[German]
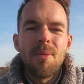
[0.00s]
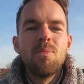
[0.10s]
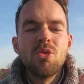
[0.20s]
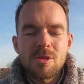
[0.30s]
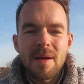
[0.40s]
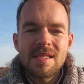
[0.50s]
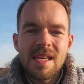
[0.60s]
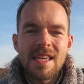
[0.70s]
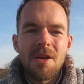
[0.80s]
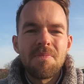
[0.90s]
muss man
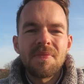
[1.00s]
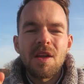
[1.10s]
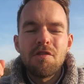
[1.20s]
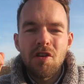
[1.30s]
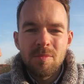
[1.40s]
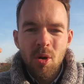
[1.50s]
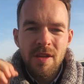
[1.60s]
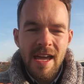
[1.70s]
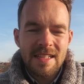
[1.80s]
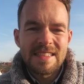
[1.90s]
sich von
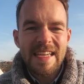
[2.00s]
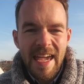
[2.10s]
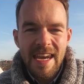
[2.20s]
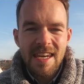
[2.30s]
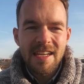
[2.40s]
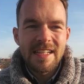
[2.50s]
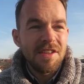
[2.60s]
Projekten trennen,